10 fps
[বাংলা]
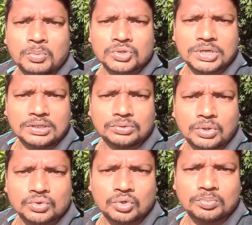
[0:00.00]
নমস্কার
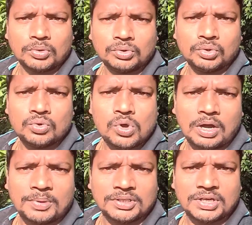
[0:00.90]
দর্শক বন্ধু
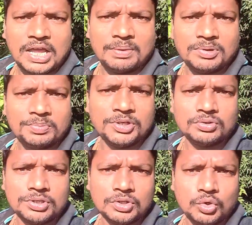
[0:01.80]
আমাদের হ্যাপি
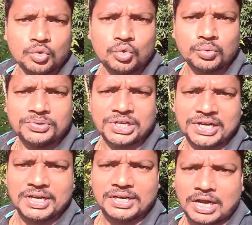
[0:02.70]
বিটুডিটি ইউটিউব
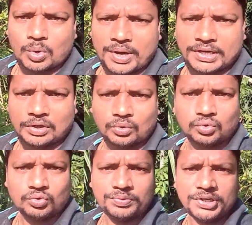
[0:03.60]
চ্যানেলের আরও একটা
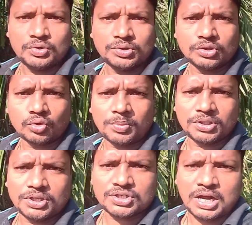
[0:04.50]
নতুন ভিডিওতে
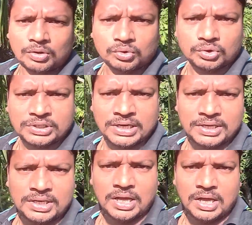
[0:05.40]
তোমাদের স্বাগত
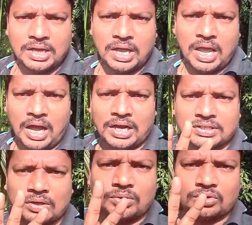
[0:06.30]
জানাই
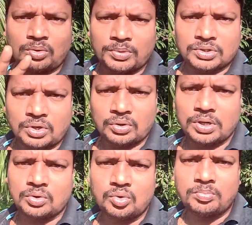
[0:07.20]
আশা করি তোমরা
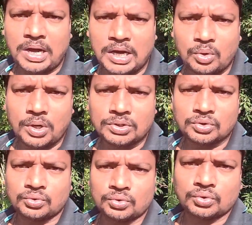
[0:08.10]
সকলে খুব ভালো আছো
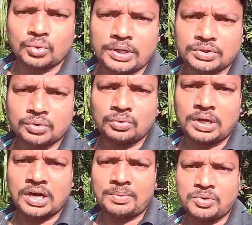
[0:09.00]
সুস্থ আছো
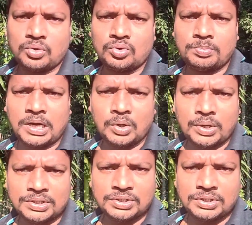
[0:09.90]
আর আমিও খুব ভালো
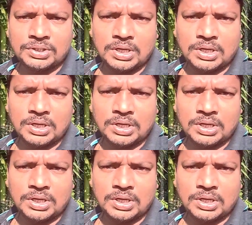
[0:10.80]
আছি